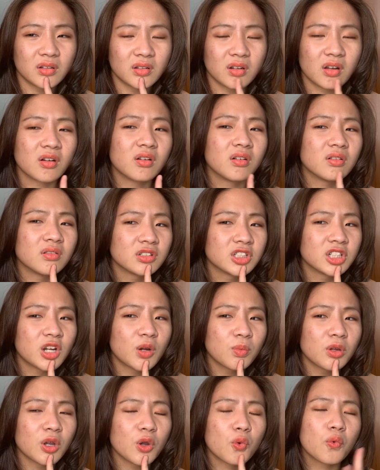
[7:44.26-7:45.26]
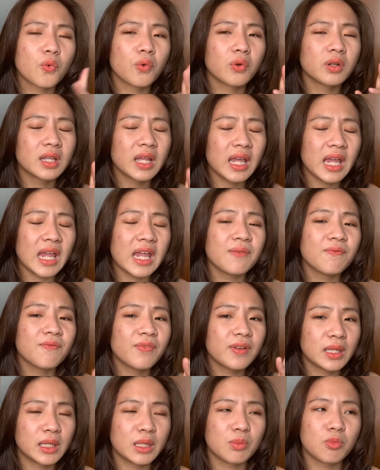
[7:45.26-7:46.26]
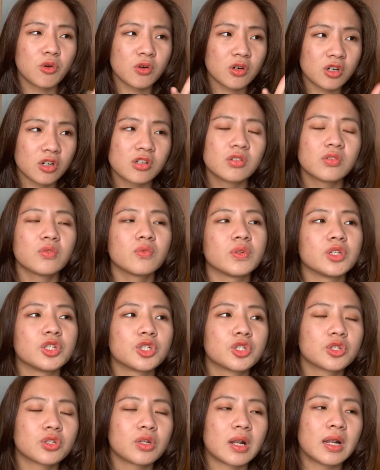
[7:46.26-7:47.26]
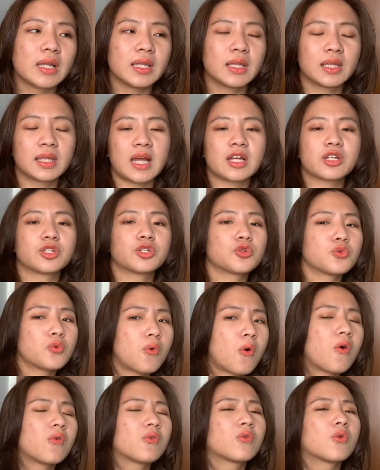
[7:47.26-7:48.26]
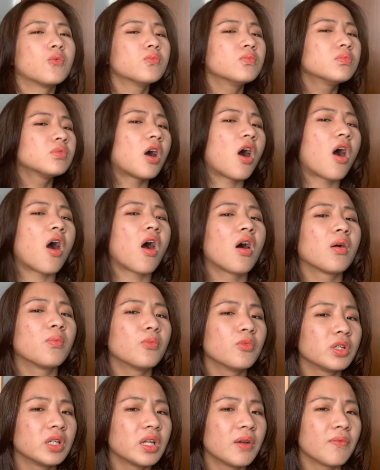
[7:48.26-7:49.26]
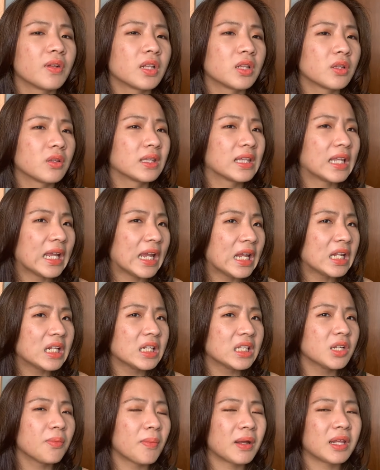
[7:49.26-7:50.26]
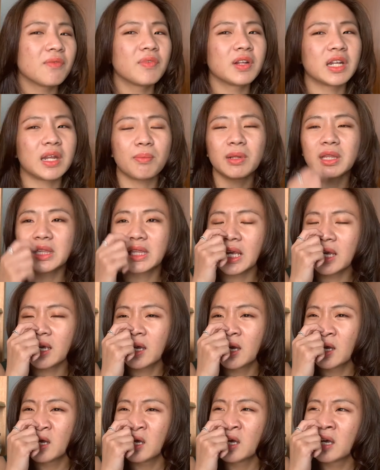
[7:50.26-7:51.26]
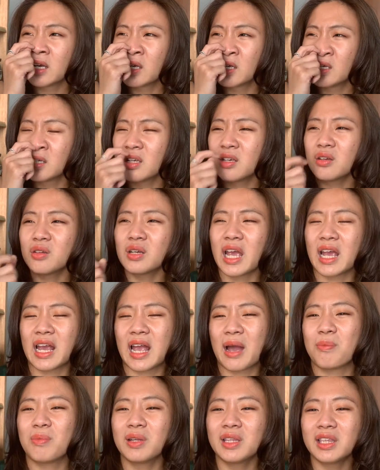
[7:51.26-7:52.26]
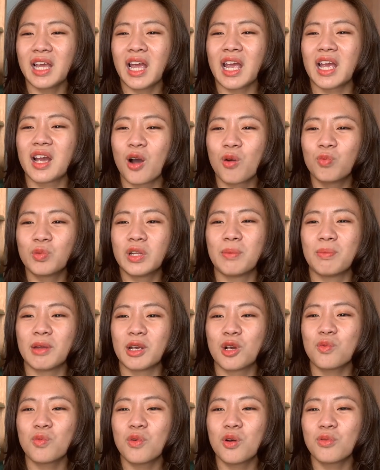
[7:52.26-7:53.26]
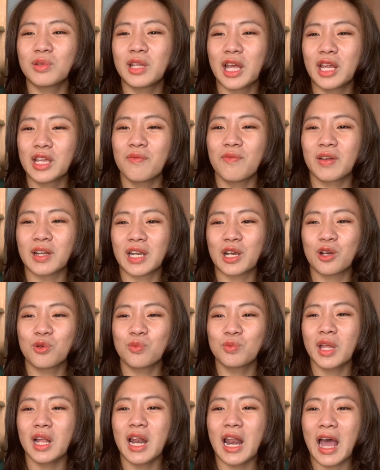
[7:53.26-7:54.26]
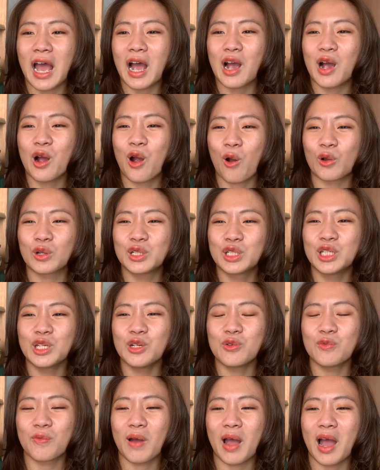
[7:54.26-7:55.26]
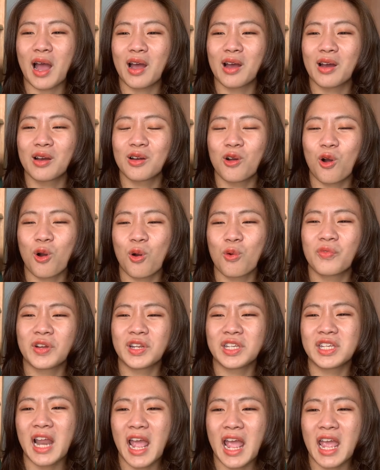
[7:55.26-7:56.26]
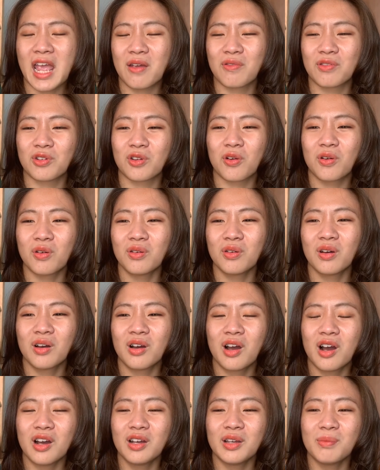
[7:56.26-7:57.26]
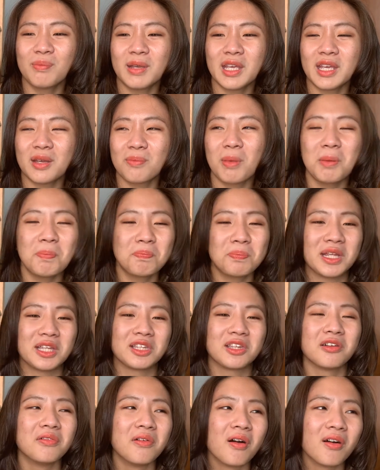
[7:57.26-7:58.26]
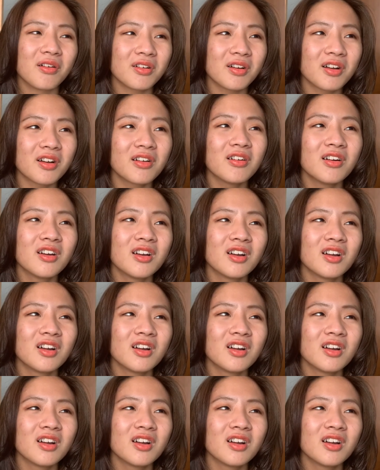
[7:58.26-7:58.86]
ở ờ, trong cái cuốn The Invisible Girl của Lisa Jewell cũng có một nhân vật tin nhưng mà nhân vật này mất tích nhưng kể cả mất tích hay không thì mình cũng không thấy như vậy này cũng rất là khó chịu và có vấn đề và nó hơi bị bất bình thường nữa cơ